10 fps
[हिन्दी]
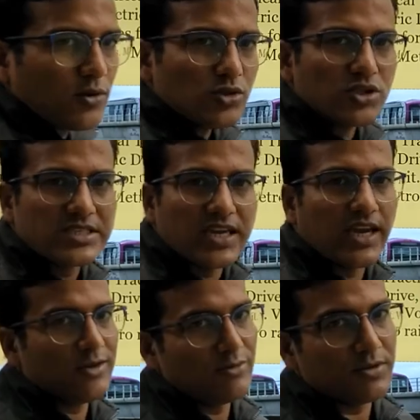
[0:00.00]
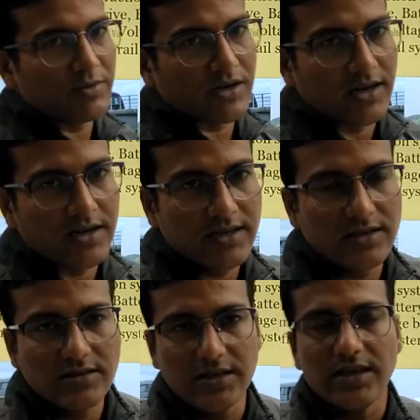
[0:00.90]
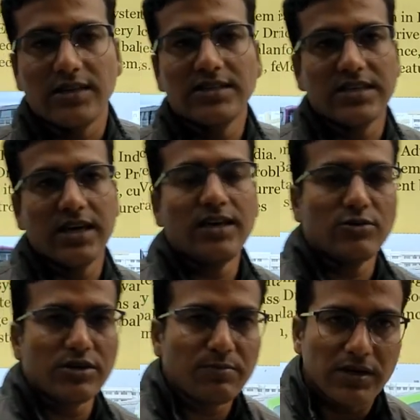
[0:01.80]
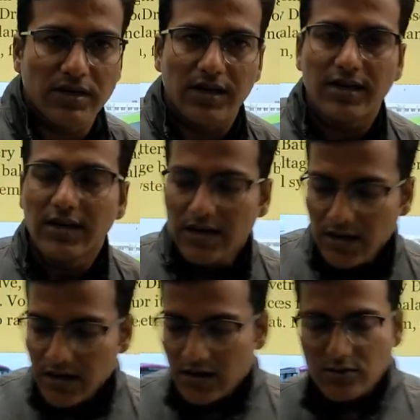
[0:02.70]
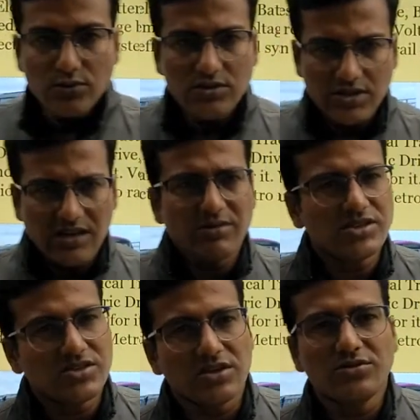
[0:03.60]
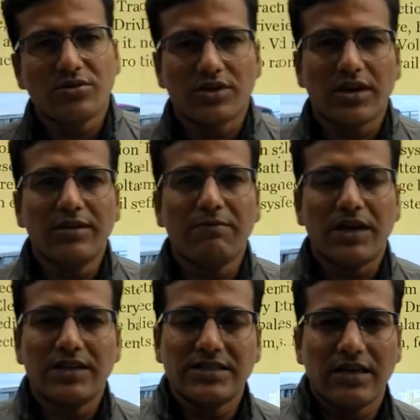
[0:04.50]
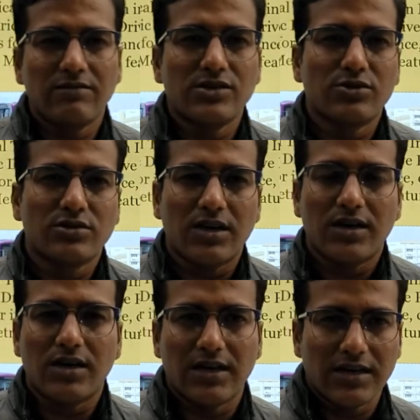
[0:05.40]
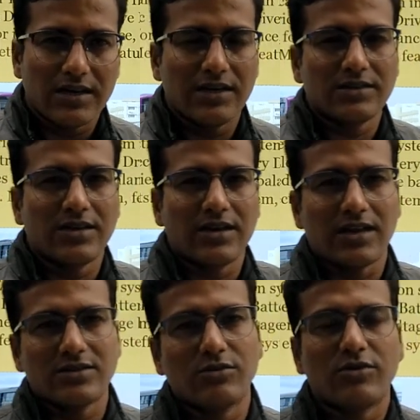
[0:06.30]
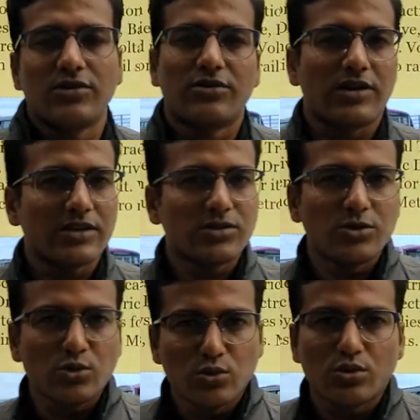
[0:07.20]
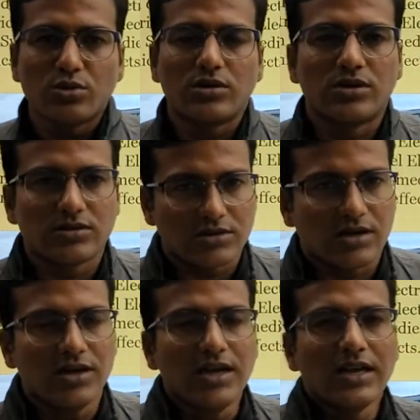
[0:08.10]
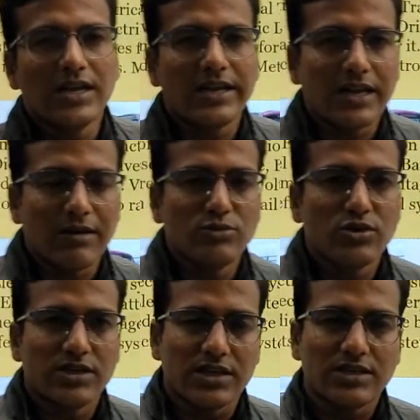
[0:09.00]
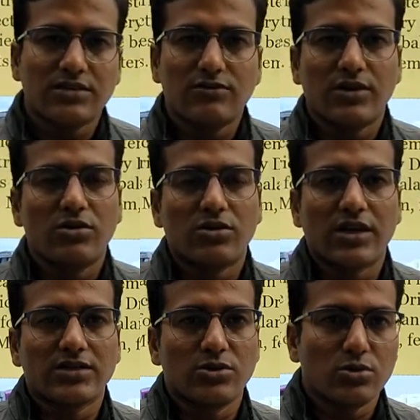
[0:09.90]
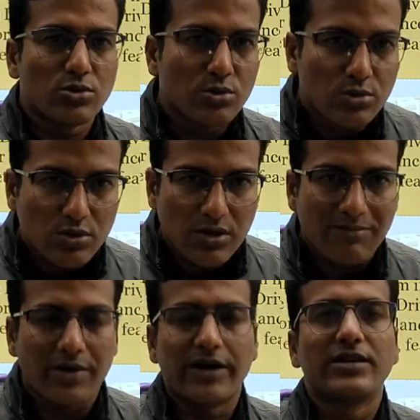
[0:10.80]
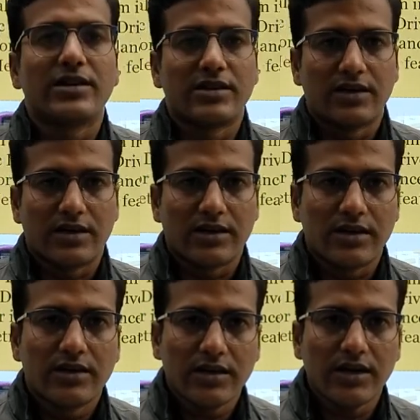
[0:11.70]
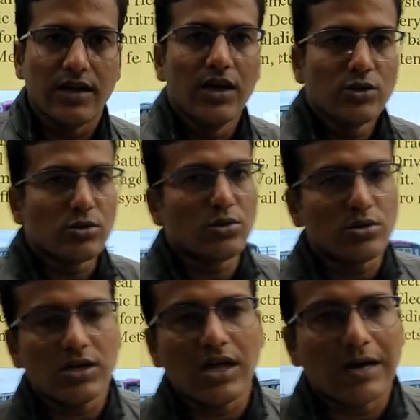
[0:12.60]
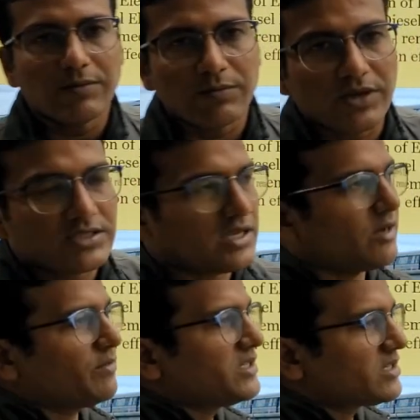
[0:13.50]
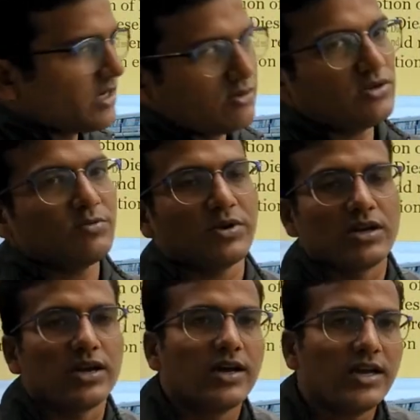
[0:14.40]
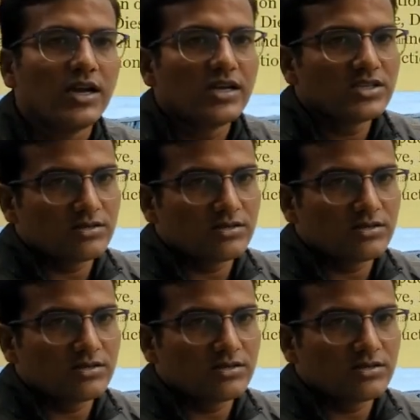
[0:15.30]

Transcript: आपको छह यूनिट पढ़ना है ठीक है छह यूनिट पढ़ना है सिलेबस चेंज हो गया है पहले सिलेबस जो था अलग अलग था ट्रैक्शन वन और ट्रैक्शन टू को और था लेकिन अब जो है ट्रैक्शन वन और ट्रैक्शन टू दोनों को कंबाइन कर दिया गया है ठीक है तो टोटल आपके पास यहाँ पे छह यूनिट पढ़ना है